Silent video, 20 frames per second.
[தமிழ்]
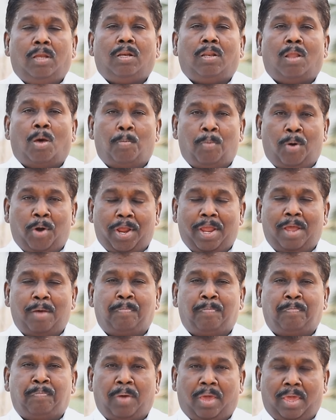நம்முடைய
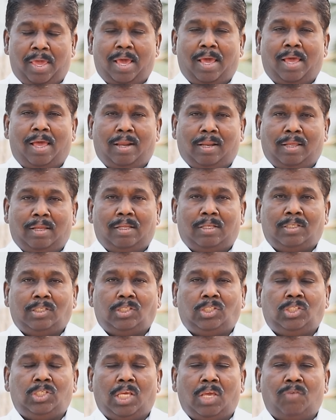பெயர்
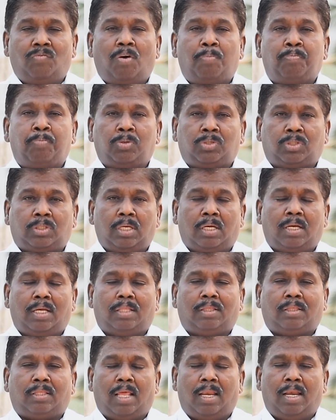ஜீவ
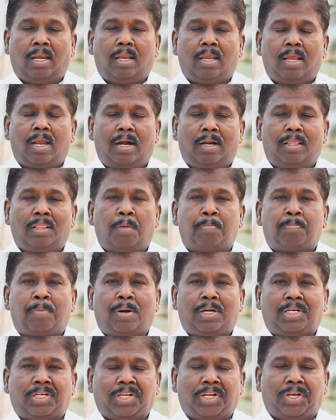புஸ்தகத்தில்
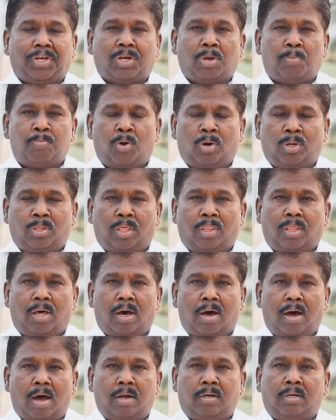எழுதப்பட்டிருக்கும்
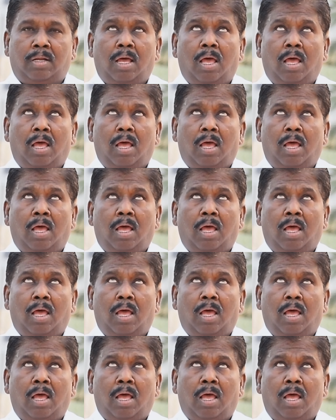பொழுதுதான்